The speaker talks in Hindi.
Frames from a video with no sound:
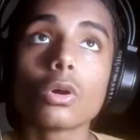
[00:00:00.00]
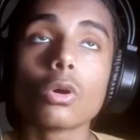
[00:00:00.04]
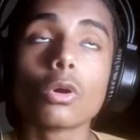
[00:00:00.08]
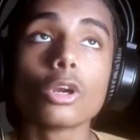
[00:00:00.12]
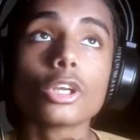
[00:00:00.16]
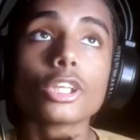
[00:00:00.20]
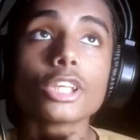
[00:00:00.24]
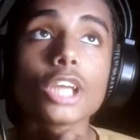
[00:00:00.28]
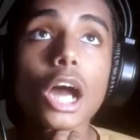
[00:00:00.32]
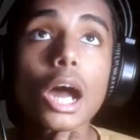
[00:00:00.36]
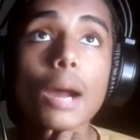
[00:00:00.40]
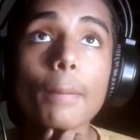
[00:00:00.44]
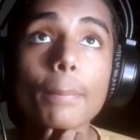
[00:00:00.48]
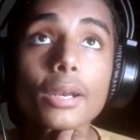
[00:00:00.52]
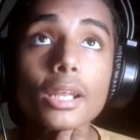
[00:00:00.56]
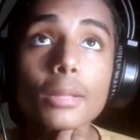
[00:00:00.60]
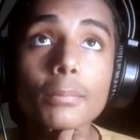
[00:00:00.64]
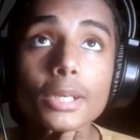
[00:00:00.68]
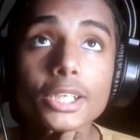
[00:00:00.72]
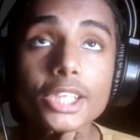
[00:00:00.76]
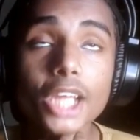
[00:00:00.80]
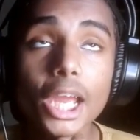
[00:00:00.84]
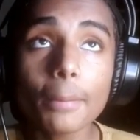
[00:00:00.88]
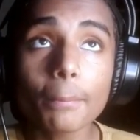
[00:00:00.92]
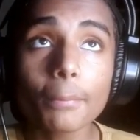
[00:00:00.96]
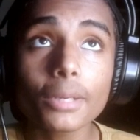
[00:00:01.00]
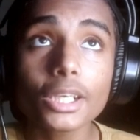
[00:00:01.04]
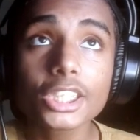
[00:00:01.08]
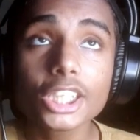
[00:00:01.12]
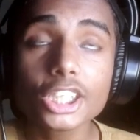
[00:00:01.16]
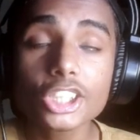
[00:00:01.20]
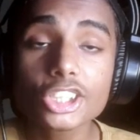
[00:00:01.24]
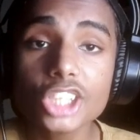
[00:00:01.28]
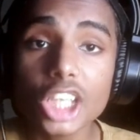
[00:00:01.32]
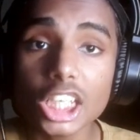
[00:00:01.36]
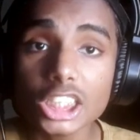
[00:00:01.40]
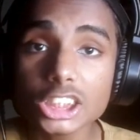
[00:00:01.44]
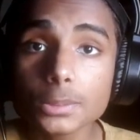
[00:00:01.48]
और यहाँ पर हमें डायमंड की
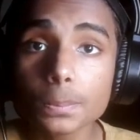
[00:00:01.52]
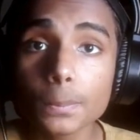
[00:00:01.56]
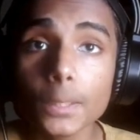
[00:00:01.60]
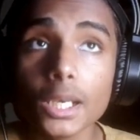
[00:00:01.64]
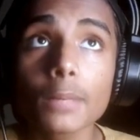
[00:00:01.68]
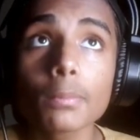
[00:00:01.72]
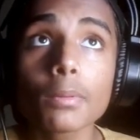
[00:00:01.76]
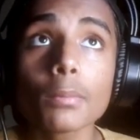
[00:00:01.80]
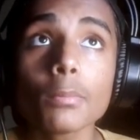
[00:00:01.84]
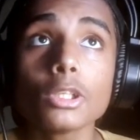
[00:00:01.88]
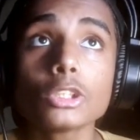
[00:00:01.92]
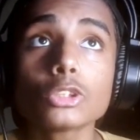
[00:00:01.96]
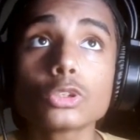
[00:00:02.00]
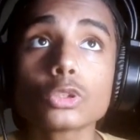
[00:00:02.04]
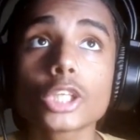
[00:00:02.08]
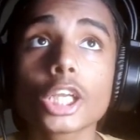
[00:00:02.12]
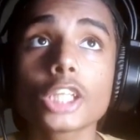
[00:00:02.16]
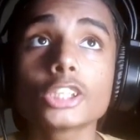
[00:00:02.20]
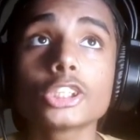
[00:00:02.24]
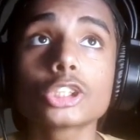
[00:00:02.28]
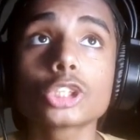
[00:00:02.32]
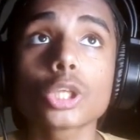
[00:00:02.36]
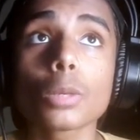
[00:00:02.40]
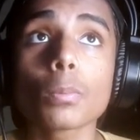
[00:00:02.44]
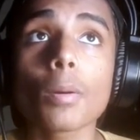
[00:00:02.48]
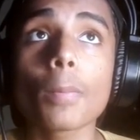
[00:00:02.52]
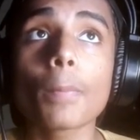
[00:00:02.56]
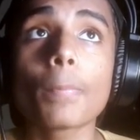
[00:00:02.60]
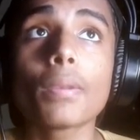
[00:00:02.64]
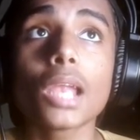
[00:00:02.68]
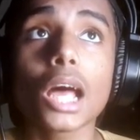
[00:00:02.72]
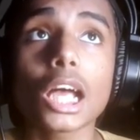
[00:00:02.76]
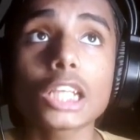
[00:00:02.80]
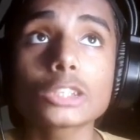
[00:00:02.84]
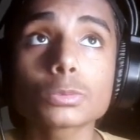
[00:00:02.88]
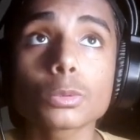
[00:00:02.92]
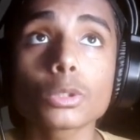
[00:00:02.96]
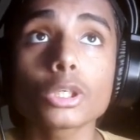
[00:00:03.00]
चेस्ट प्लेट भी मिल चुकी है जिसके ऊपर
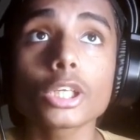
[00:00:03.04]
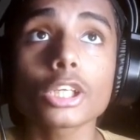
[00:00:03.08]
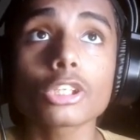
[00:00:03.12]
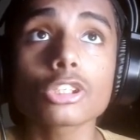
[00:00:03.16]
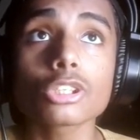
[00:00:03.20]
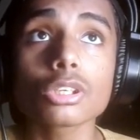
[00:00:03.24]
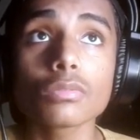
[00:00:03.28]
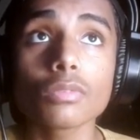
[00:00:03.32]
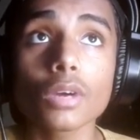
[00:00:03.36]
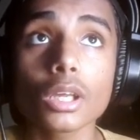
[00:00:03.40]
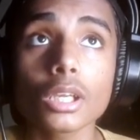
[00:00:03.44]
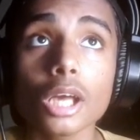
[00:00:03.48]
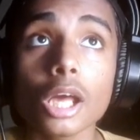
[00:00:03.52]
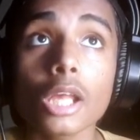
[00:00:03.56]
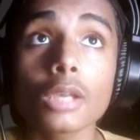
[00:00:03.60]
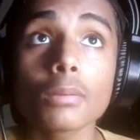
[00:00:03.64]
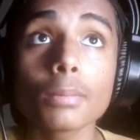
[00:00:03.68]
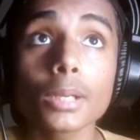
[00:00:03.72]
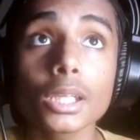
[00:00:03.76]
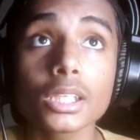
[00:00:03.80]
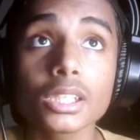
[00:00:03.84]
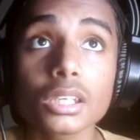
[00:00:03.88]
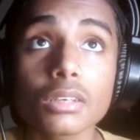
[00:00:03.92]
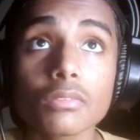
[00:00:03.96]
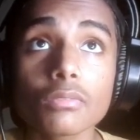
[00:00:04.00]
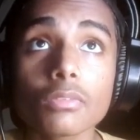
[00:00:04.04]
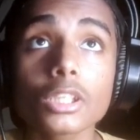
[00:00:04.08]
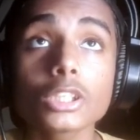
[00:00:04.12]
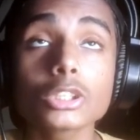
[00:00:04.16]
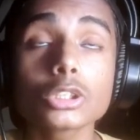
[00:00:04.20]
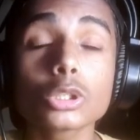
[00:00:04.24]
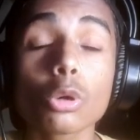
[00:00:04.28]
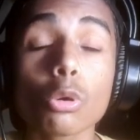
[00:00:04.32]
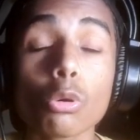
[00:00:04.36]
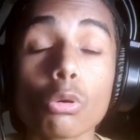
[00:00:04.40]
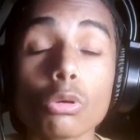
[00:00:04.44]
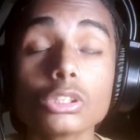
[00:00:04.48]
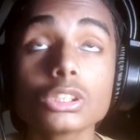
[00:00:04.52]
ब्लास्ट प्रोटेक्शन वन अनब्रेकिंग वन
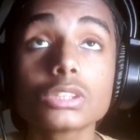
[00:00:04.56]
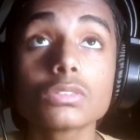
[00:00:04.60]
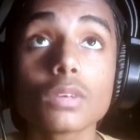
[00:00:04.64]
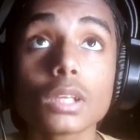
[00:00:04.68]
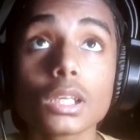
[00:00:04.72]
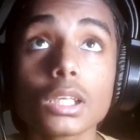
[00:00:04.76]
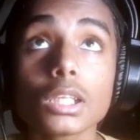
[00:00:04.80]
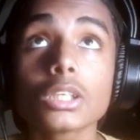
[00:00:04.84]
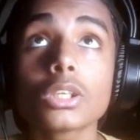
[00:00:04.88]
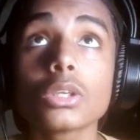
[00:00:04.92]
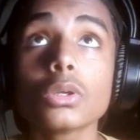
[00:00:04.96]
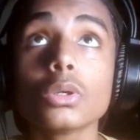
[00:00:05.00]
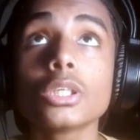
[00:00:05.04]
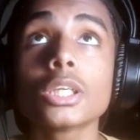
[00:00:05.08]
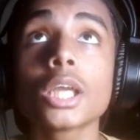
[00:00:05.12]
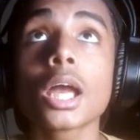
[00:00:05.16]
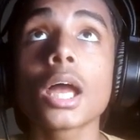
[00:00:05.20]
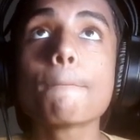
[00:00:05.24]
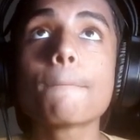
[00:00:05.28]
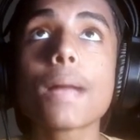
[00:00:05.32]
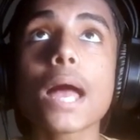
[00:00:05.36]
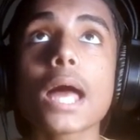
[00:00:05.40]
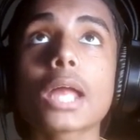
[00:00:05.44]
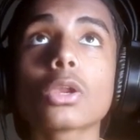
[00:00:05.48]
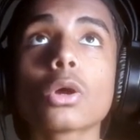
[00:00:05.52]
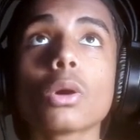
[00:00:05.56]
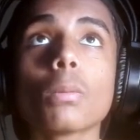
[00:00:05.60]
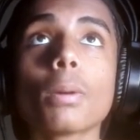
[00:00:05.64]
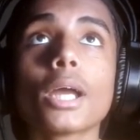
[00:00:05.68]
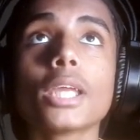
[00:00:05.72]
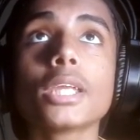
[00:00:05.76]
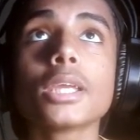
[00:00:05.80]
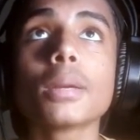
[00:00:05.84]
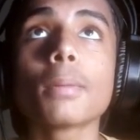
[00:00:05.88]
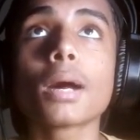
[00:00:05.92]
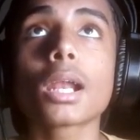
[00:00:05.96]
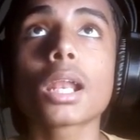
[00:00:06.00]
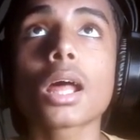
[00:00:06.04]
थोन्स वन लगी हुई है पैनो
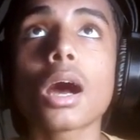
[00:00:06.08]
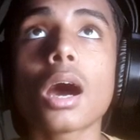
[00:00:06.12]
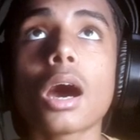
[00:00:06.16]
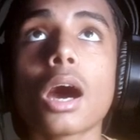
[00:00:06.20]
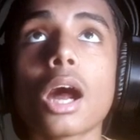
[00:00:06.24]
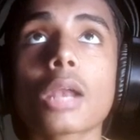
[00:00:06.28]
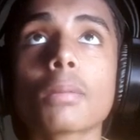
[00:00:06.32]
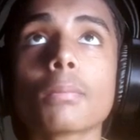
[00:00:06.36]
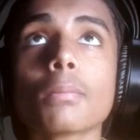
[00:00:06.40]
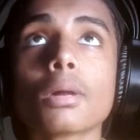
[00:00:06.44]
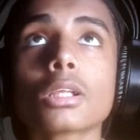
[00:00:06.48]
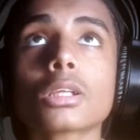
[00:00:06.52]
भाई हमारा आर्मर